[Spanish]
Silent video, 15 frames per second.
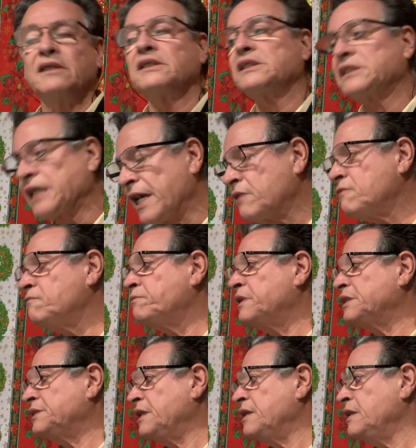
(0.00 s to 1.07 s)
ser un
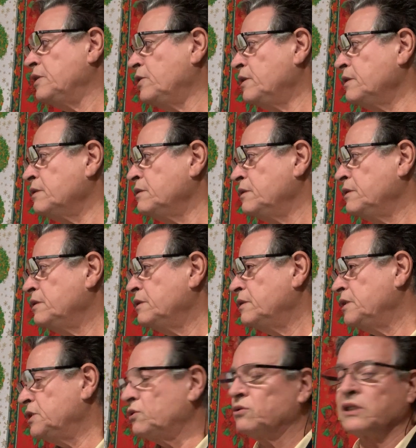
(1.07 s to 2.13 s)
perseguidor
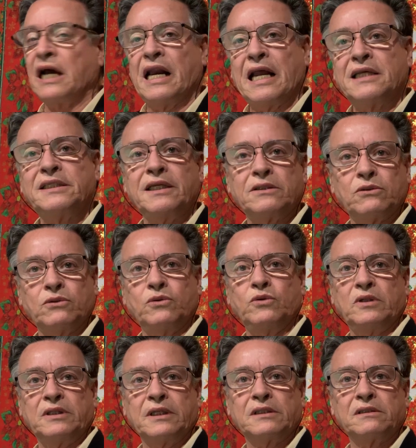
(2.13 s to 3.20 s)
y sus ganancias
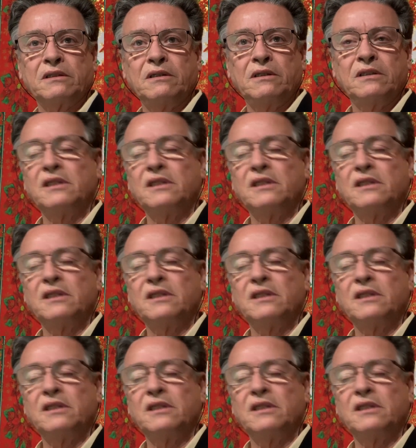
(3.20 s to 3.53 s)
ocultas,